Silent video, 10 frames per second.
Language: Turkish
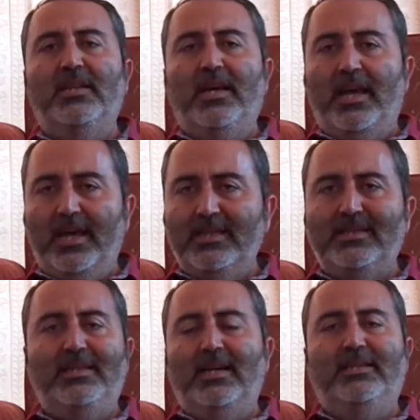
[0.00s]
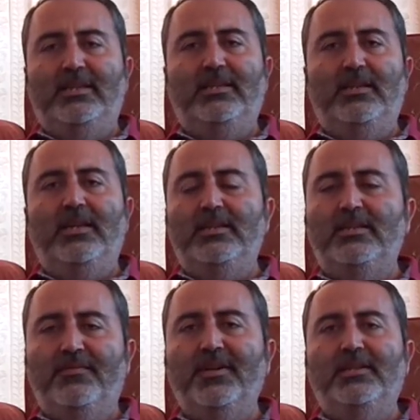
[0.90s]
de en ziyadesiyle
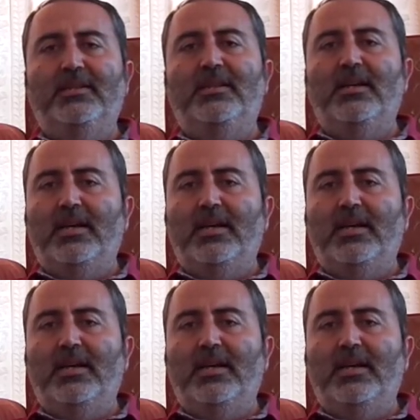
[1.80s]
istifade edilen